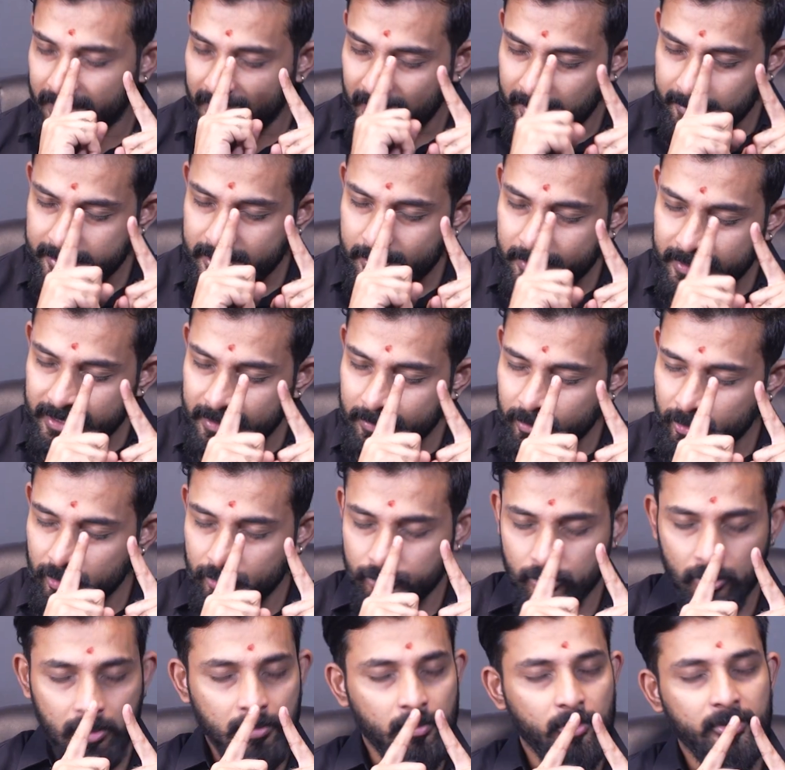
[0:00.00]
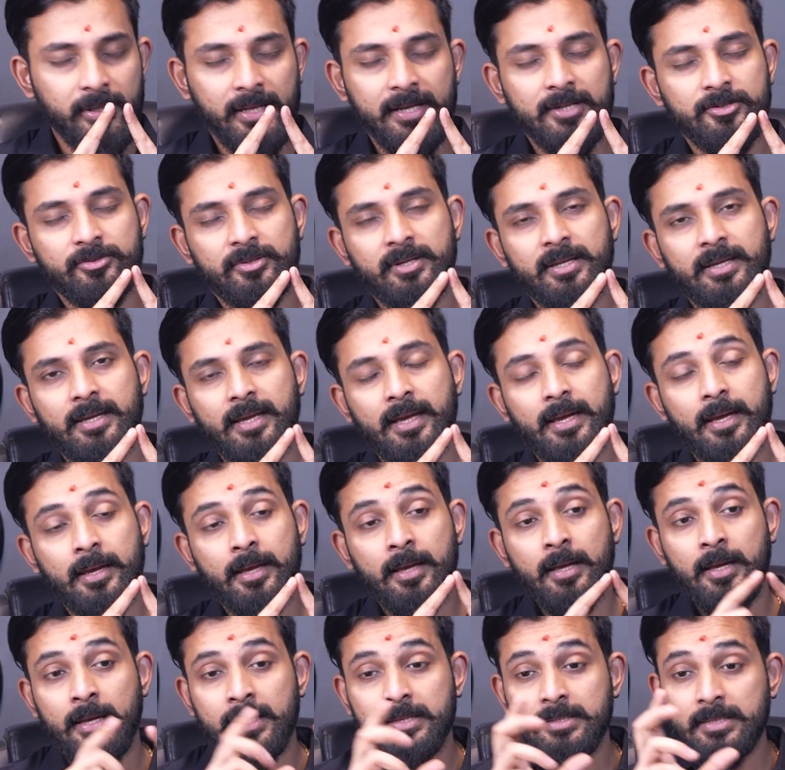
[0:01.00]
எய்ம்ஸை பற்றி சொல்லும்போது என்ன சொன்னீங்க
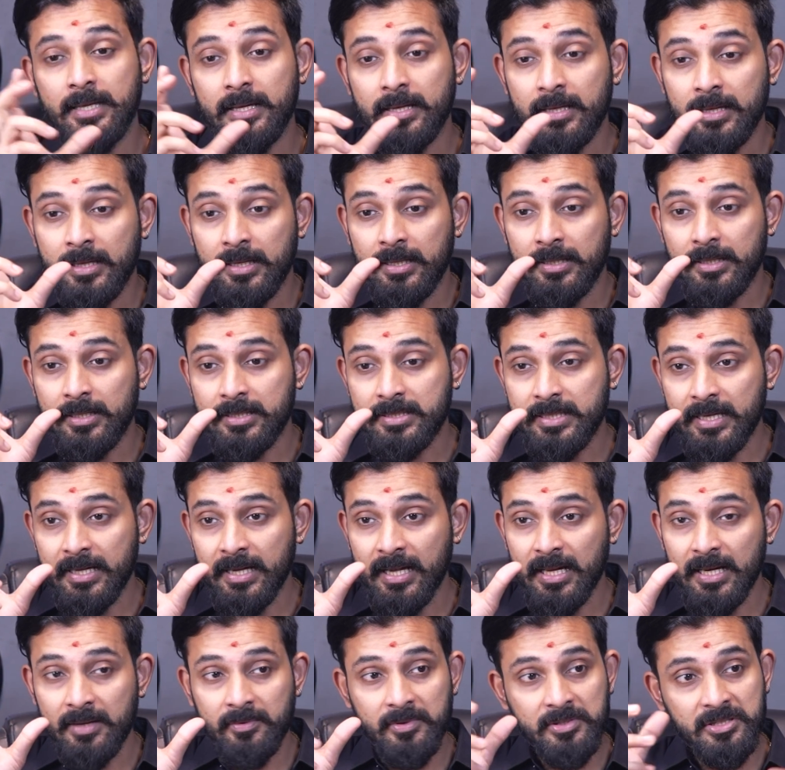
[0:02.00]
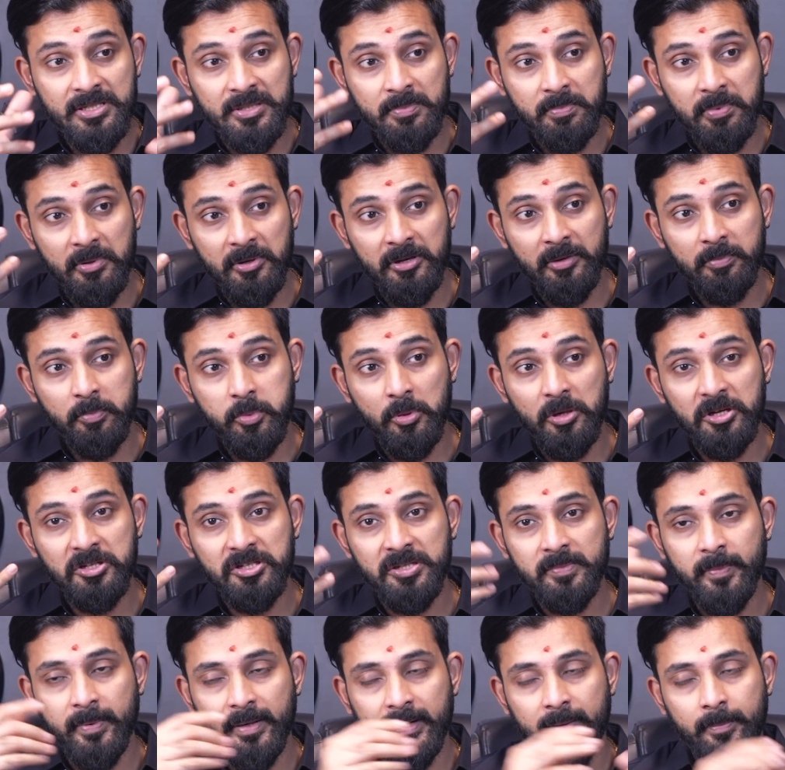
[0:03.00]
சார் இந்த செங்கலை வச்சு பெரிய
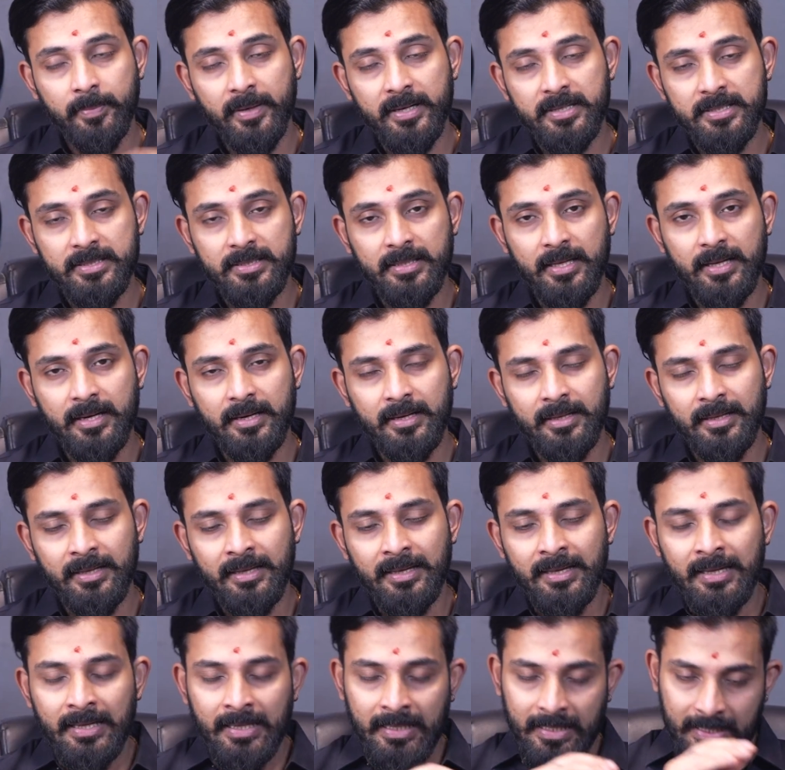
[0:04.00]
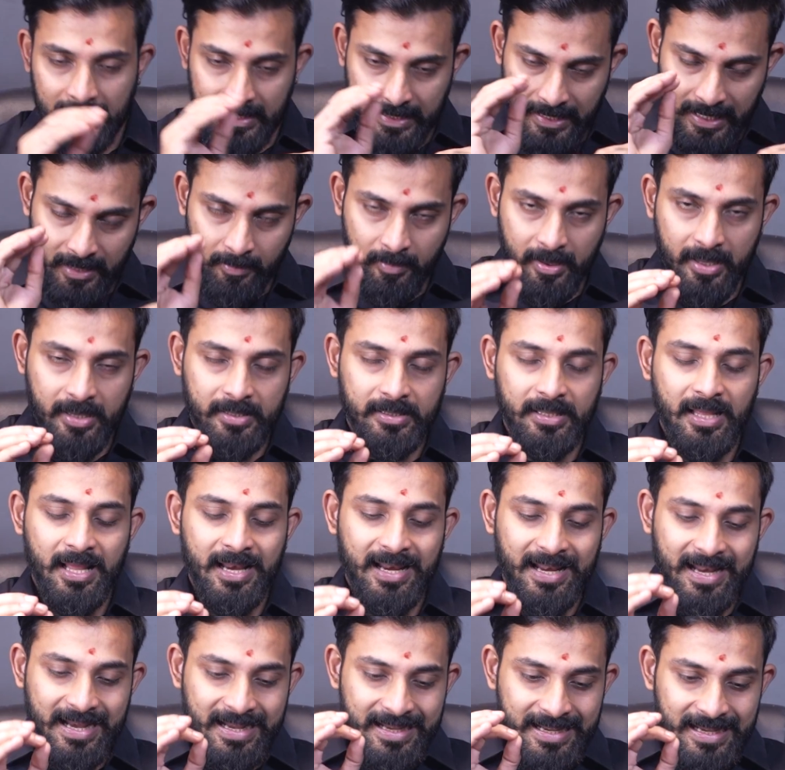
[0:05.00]
புரட்சி பட படைச்சிட்டாருன்னு இதே மாதிரி தான்
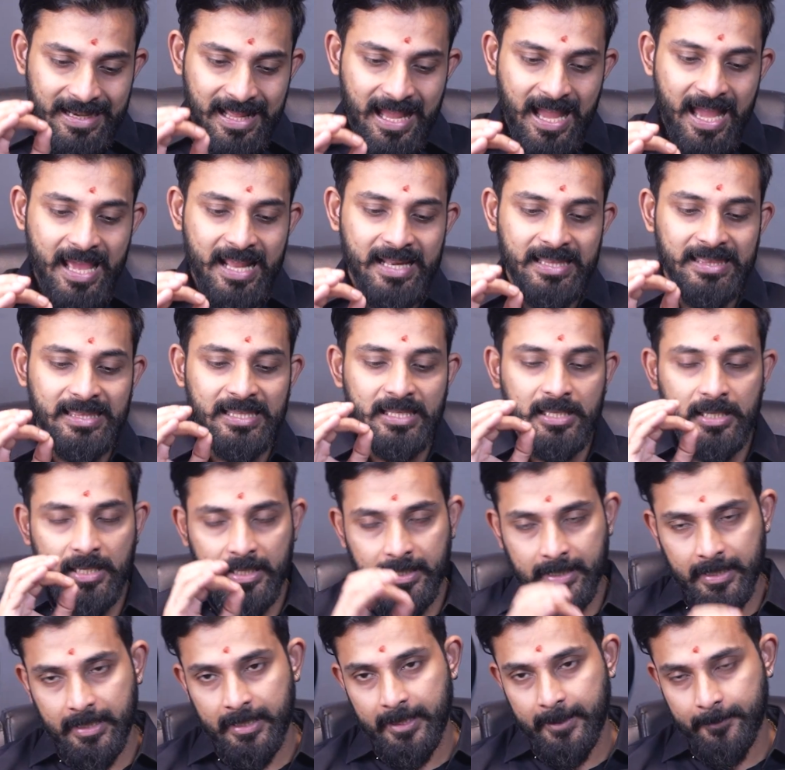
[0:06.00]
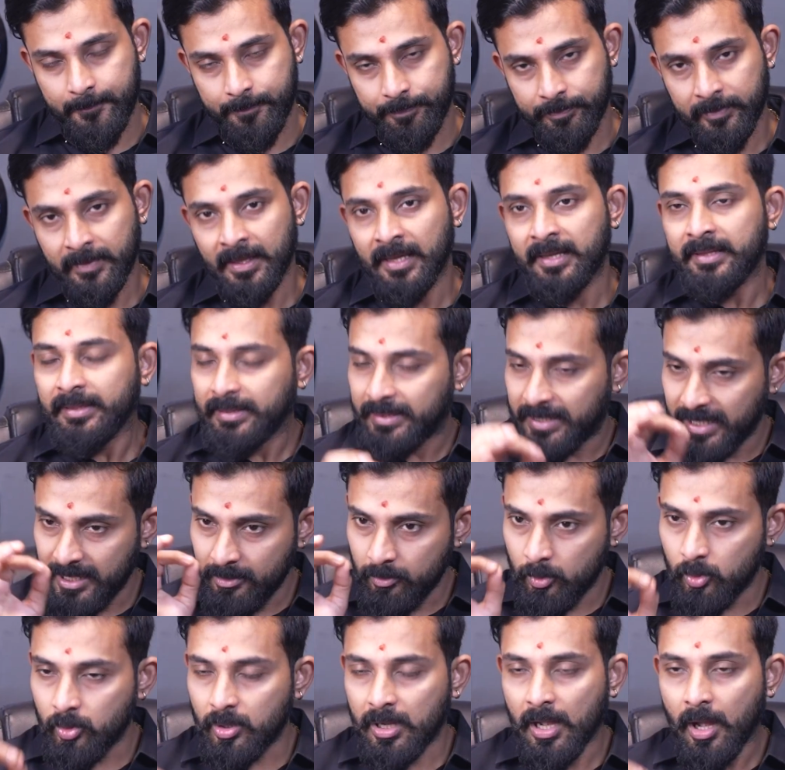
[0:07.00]
ரெண்டாயிரத்தி எட்டில்
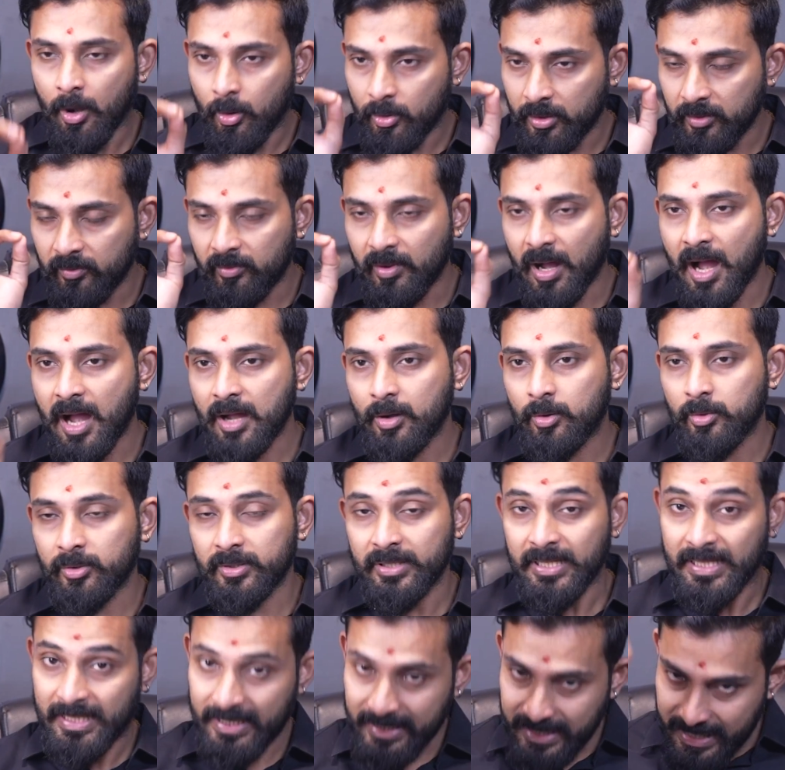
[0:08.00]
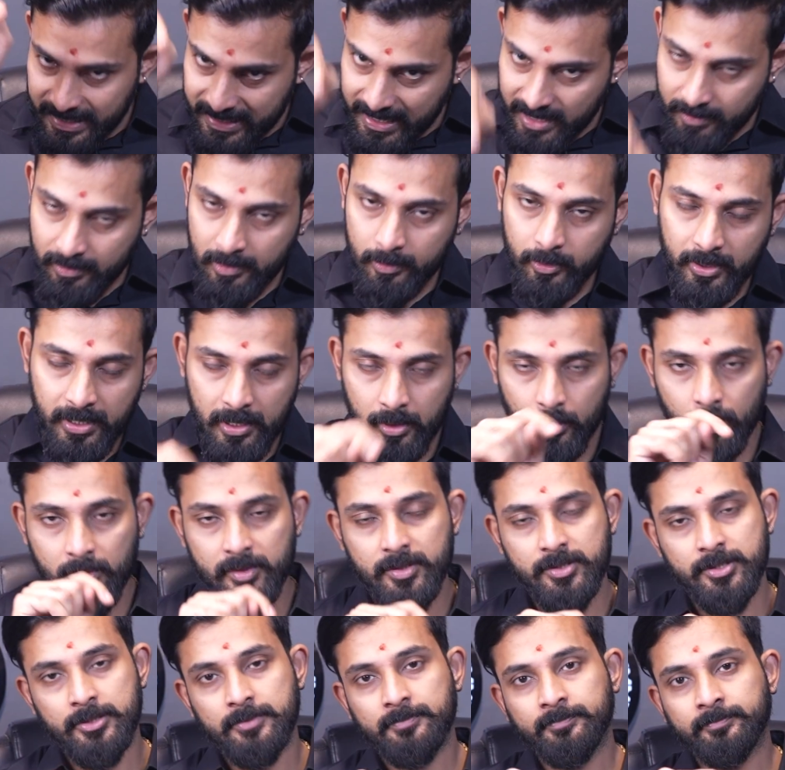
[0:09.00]
திமுக ஒரு வாக்குறுதி இதே தருமபுரியில்
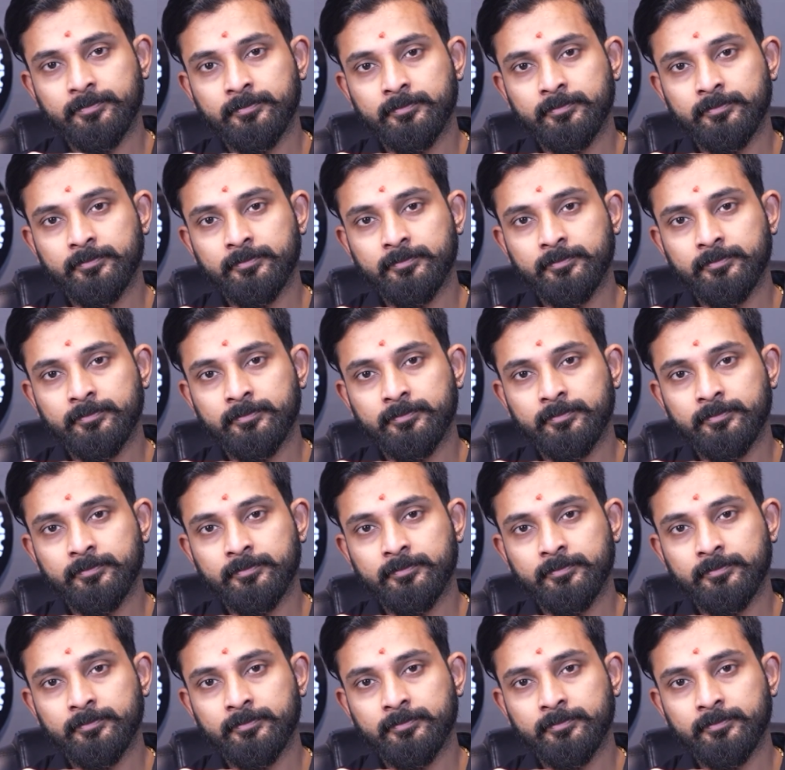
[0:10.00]
கொடுத்துச்சு